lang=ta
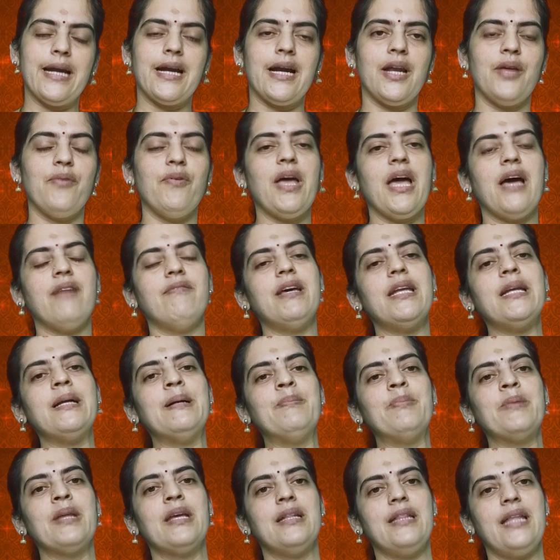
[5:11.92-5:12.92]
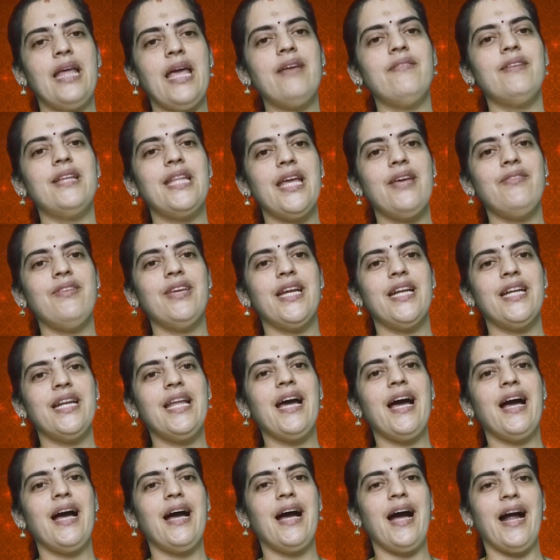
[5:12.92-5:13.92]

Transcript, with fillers: ஏற்கனவே அவர் தேவதேவி கிட்ட